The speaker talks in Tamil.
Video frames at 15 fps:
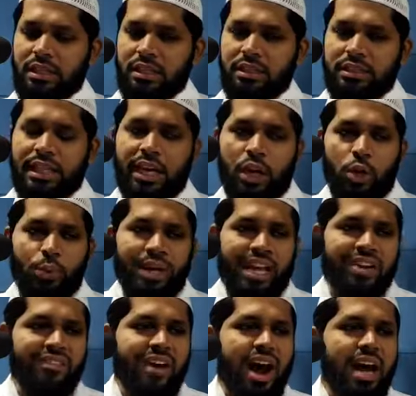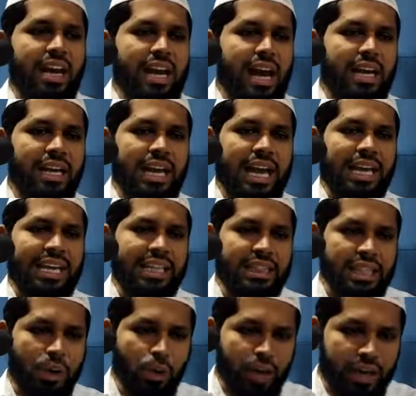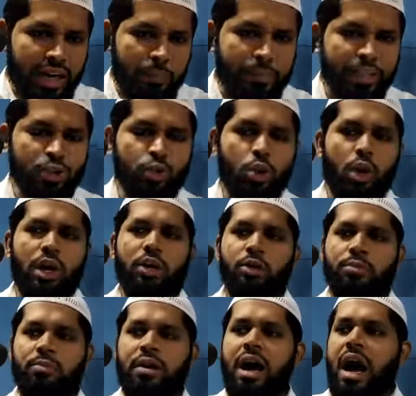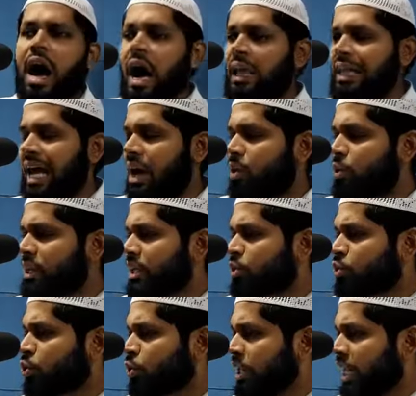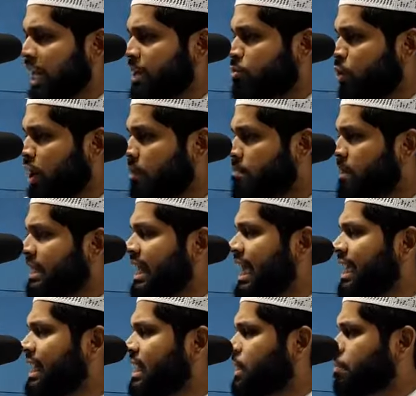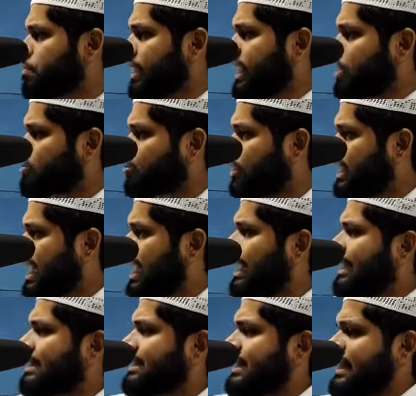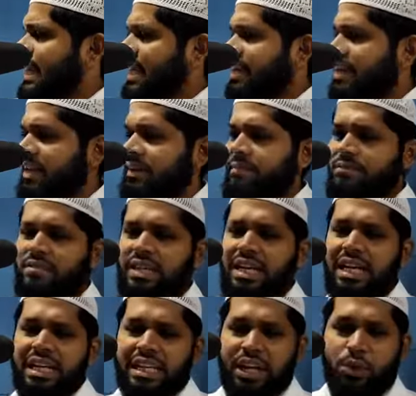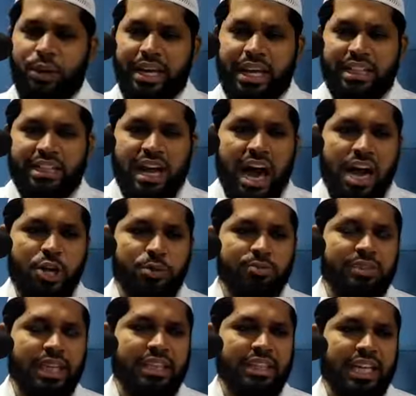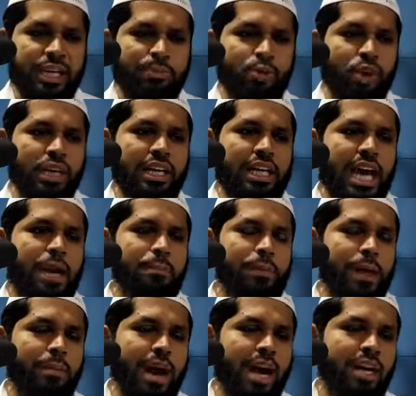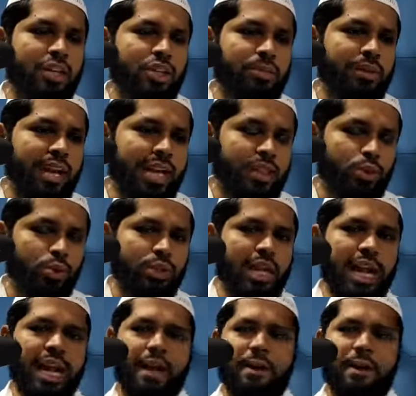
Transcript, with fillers: தங்களுடைய வாழ்நாளிலே எந்த ஒரு நபித்தோழரும் அல்லாஹுடைய தூதரை முஹம்மதே என்று பெயர் சொல்லி அழைத்ததே இல்லை என்னுடைய தாயும் தந்தையும் உங்களுக்கு அர்ப்பணமாகட்டும் இறை தூதரே